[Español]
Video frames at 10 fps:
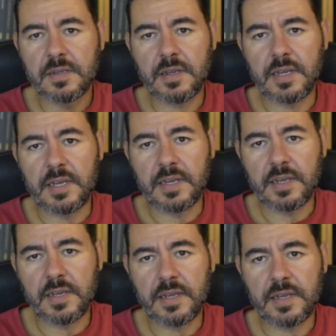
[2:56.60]

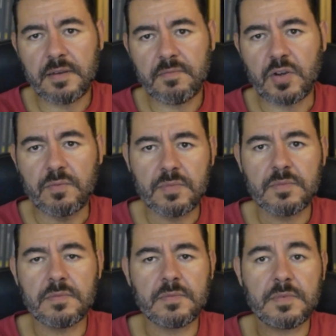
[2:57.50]
eh, bueno,
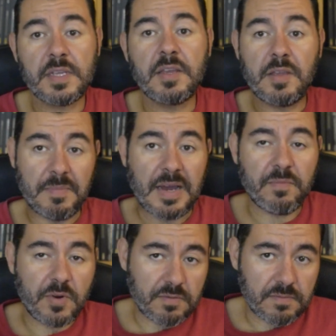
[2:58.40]
y,
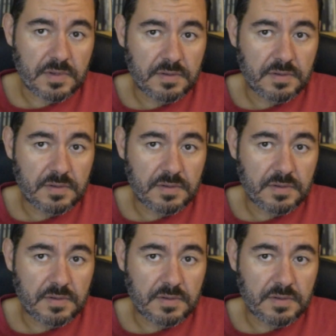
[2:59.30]
bueno,